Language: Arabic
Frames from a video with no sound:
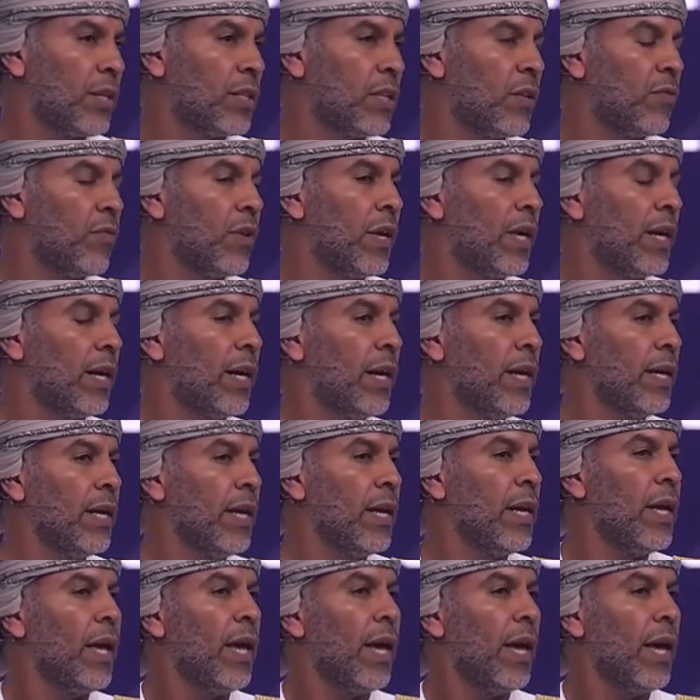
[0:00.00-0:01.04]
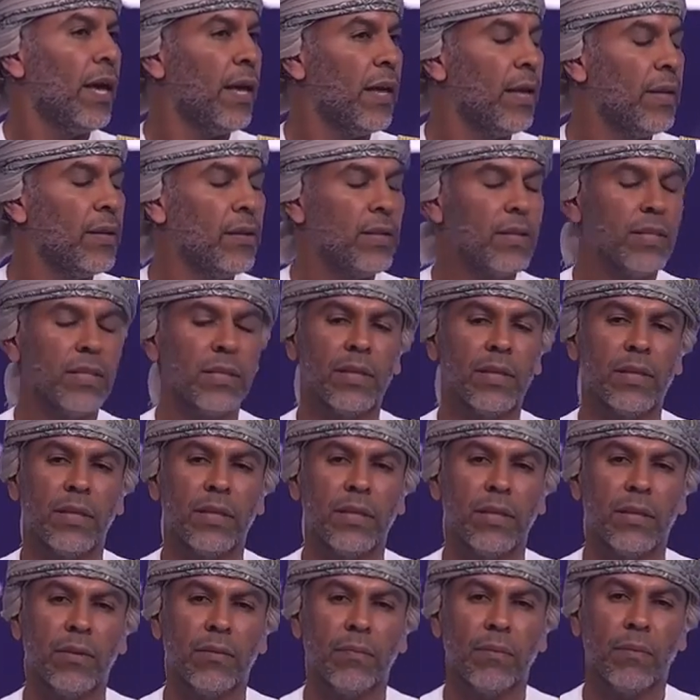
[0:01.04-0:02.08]
اللغة الكبرى وكذلك الذكاء
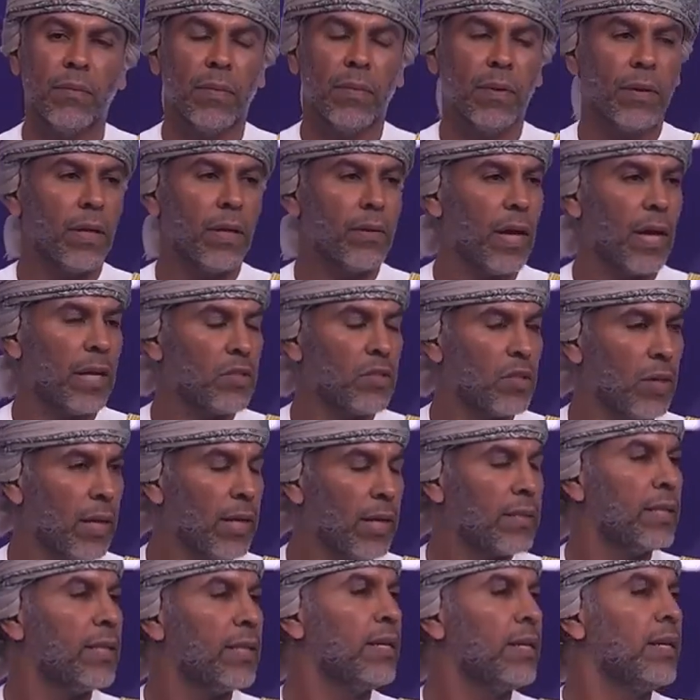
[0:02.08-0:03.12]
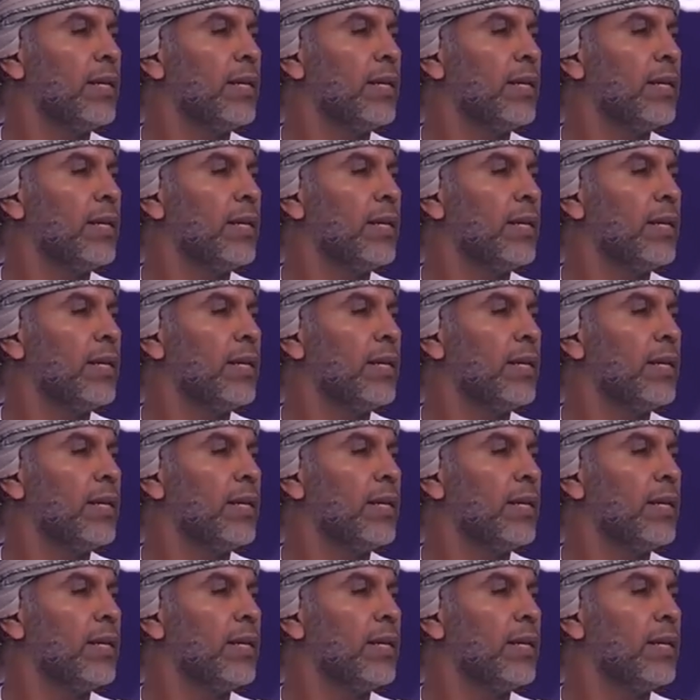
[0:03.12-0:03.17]
الاصطناعي التوليدي